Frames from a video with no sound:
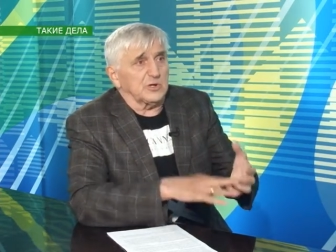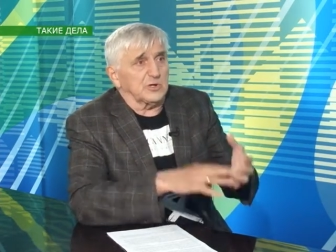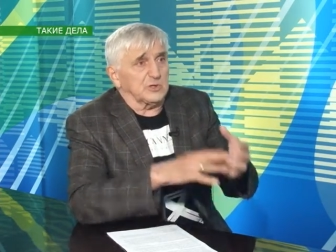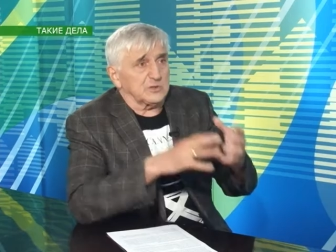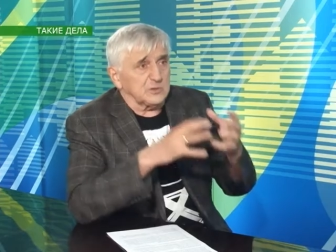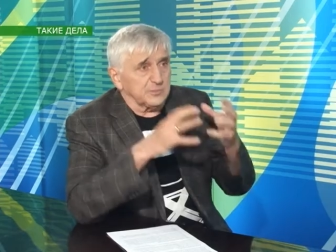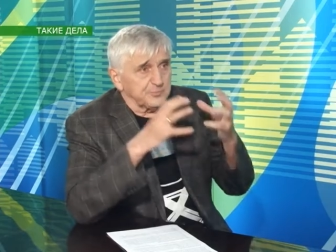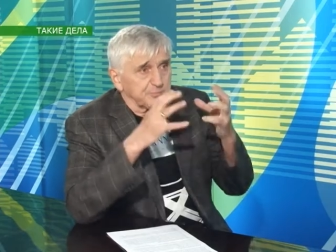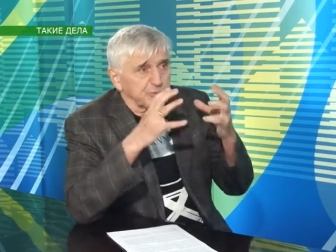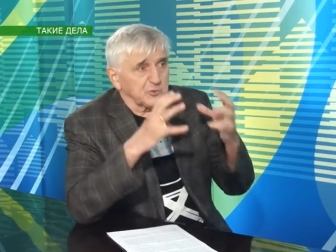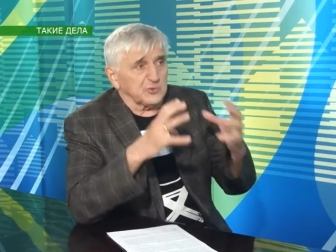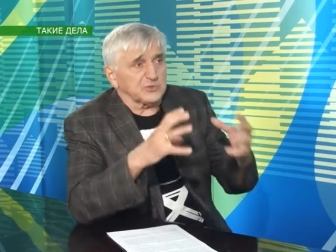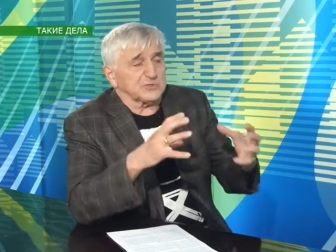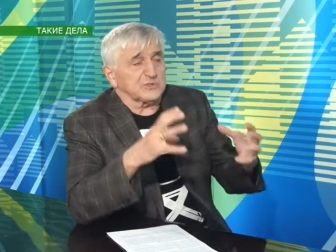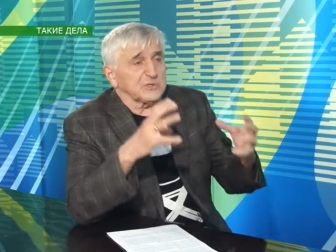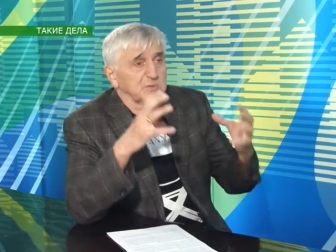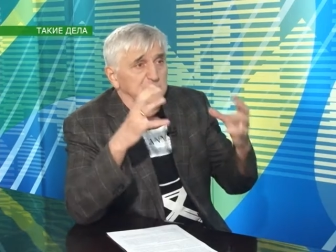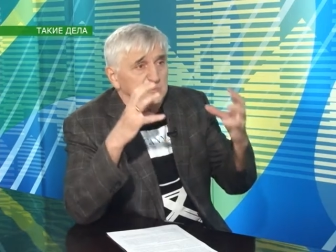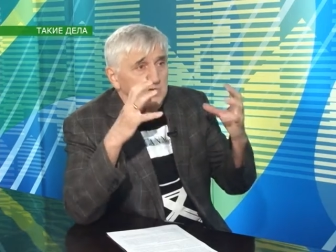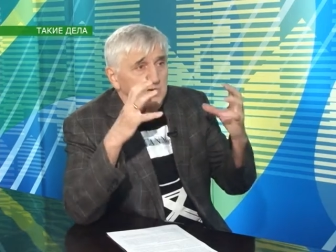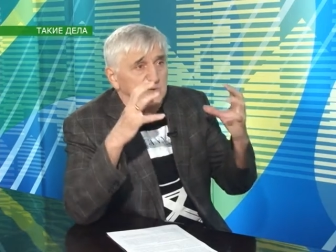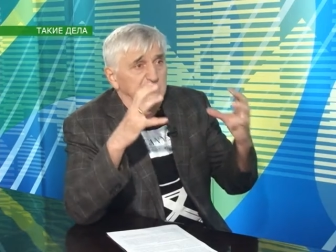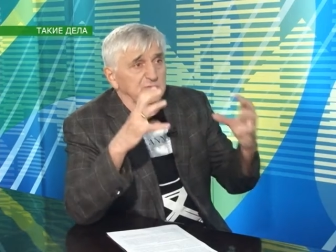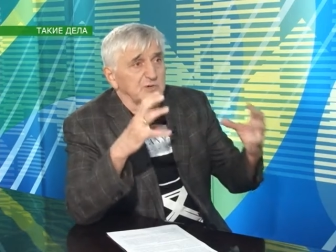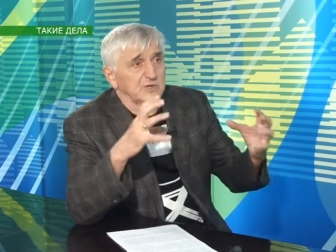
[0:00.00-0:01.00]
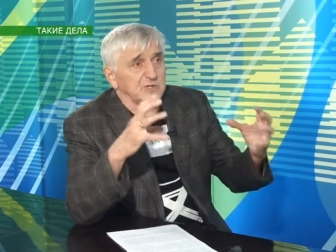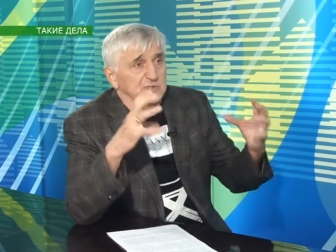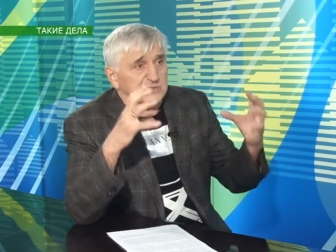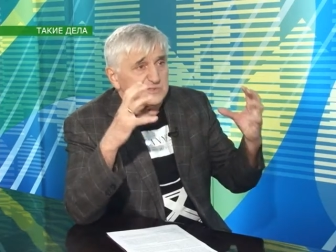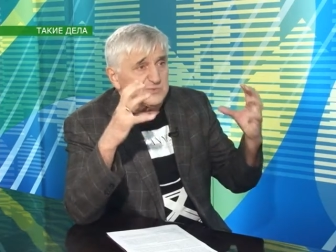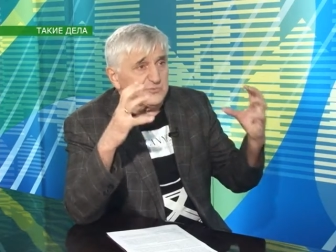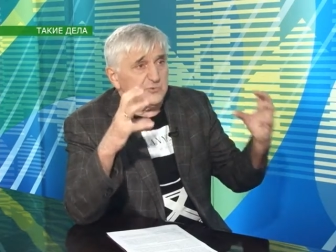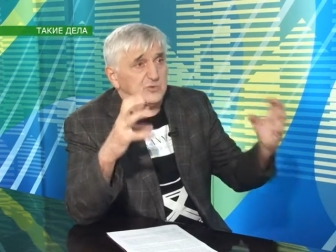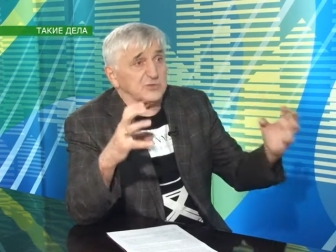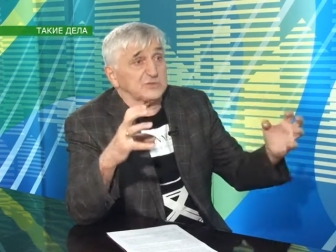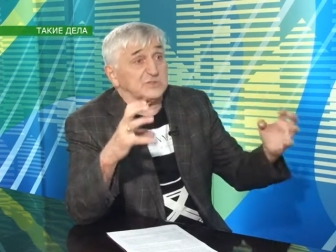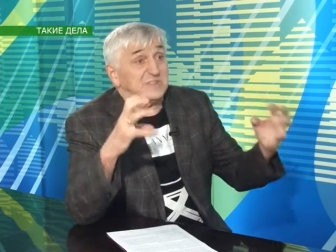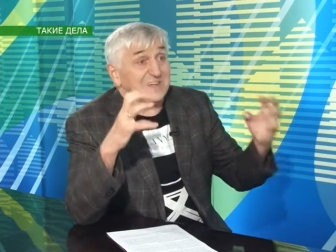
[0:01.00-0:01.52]
Это просто мировые
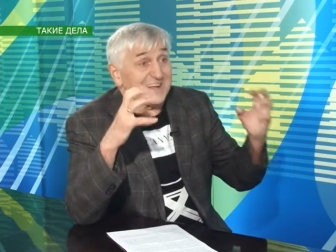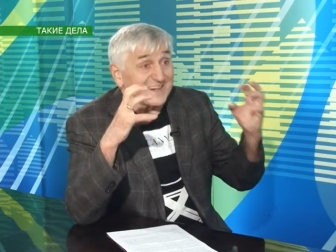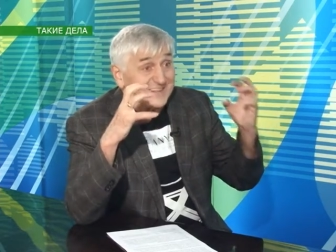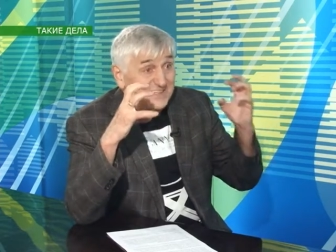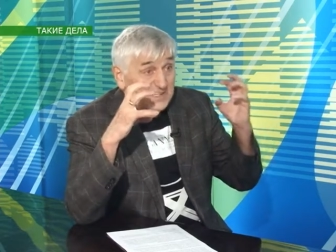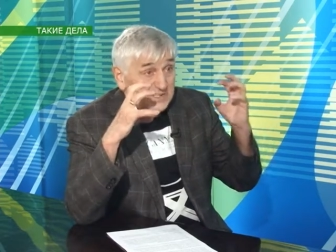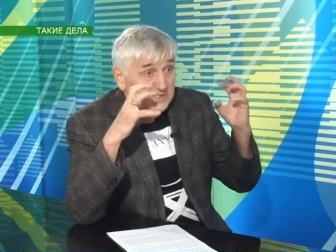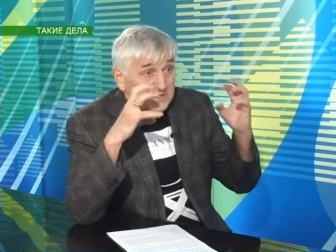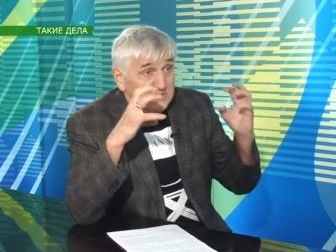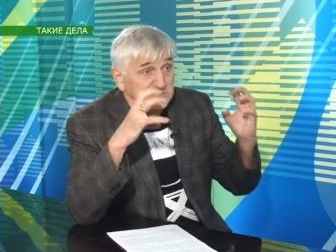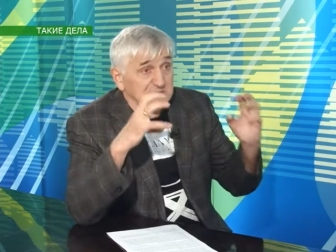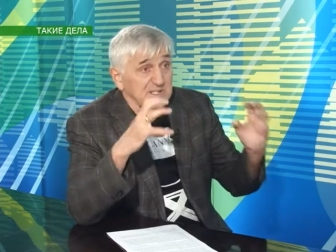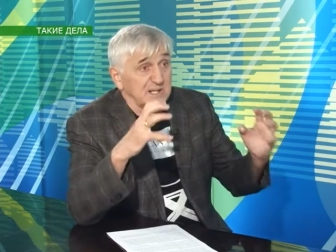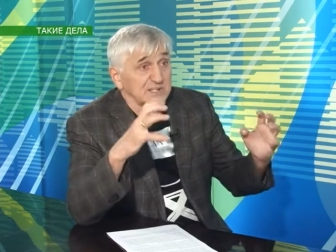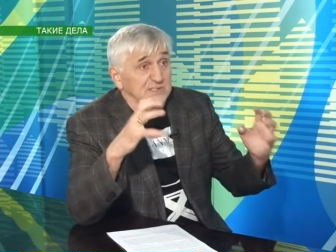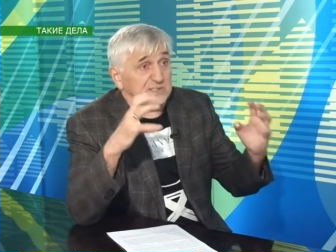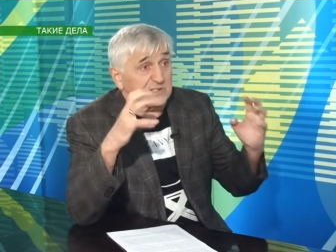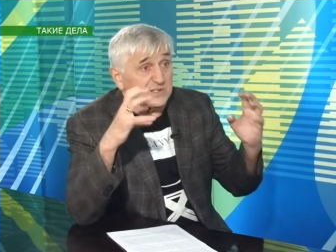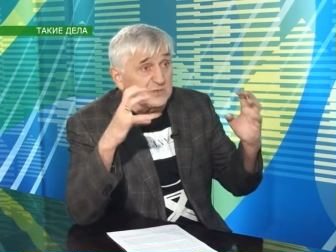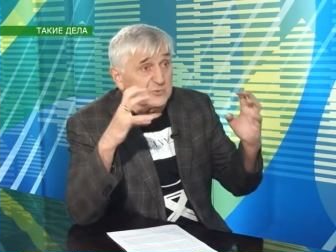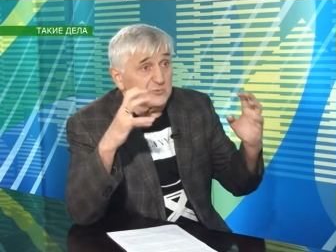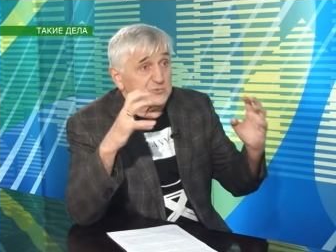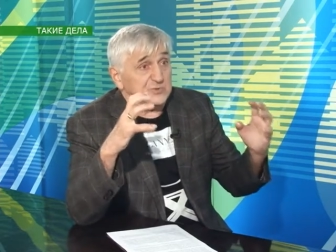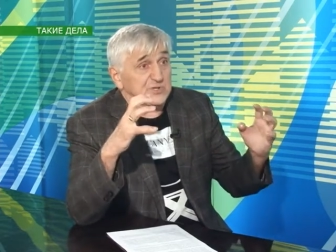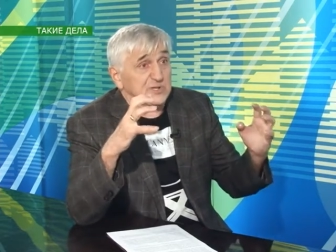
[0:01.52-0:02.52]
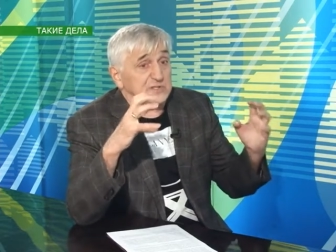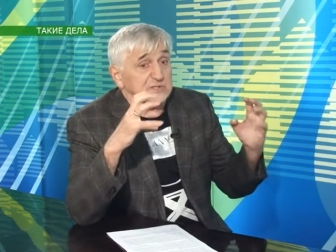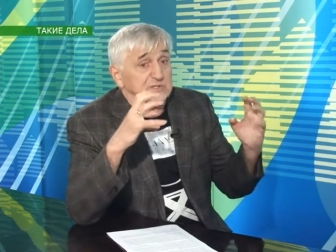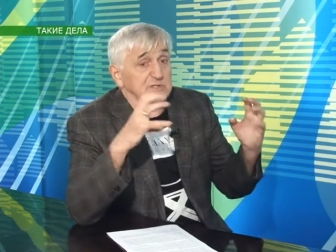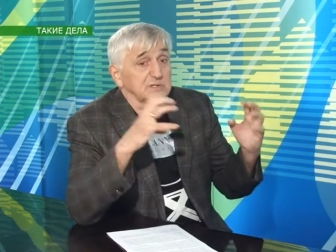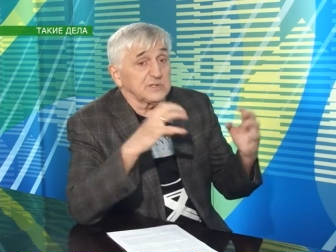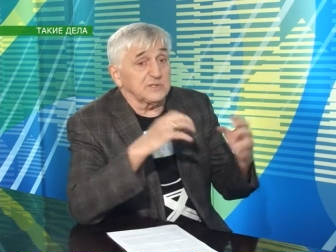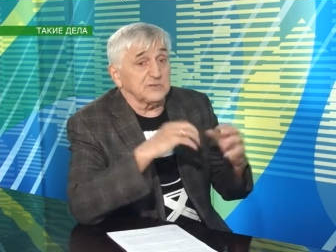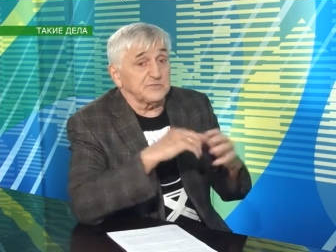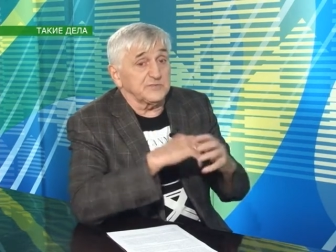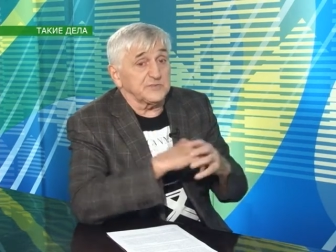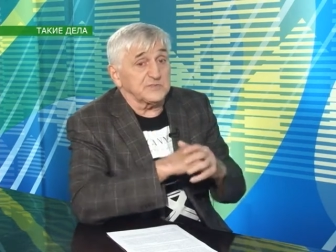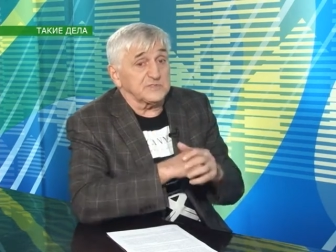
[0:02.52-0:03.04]
звезды, организаторы и
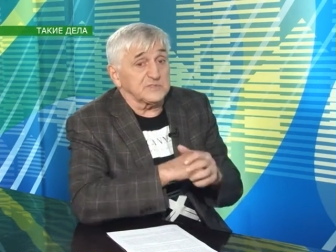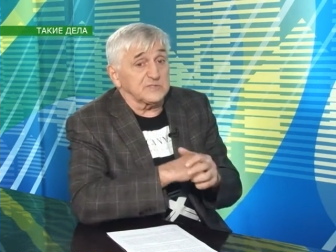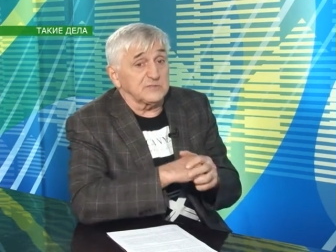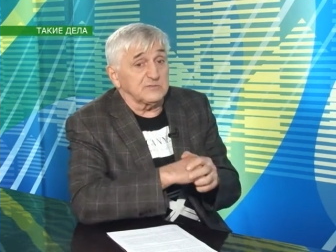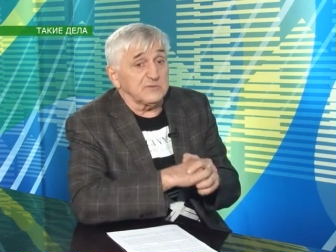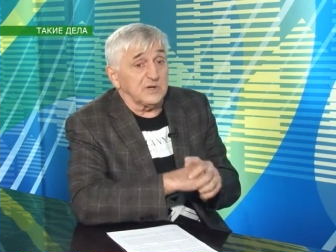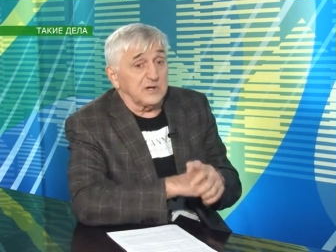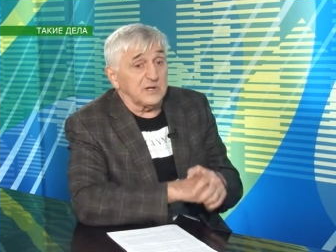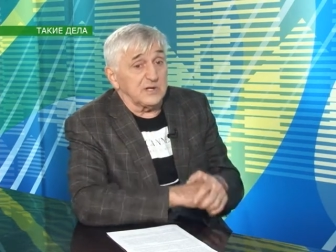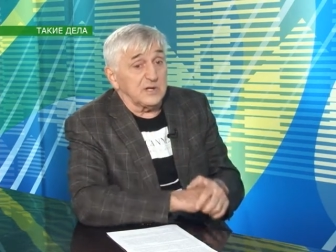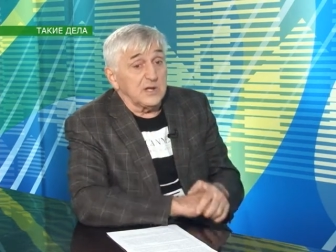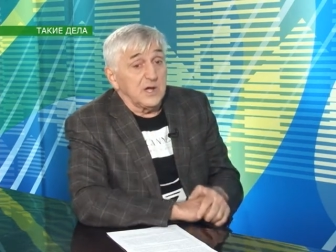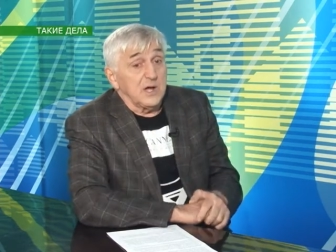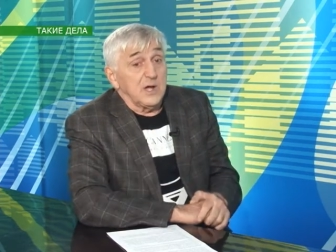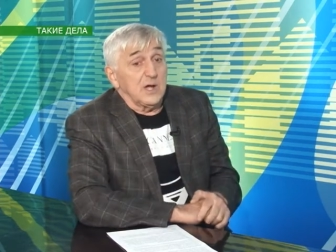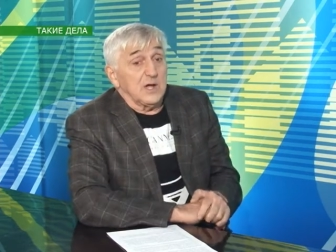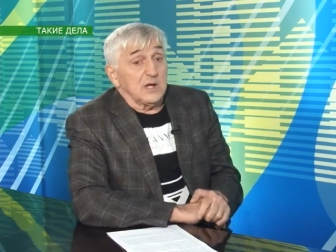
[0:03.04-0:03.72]
участники фестивалей.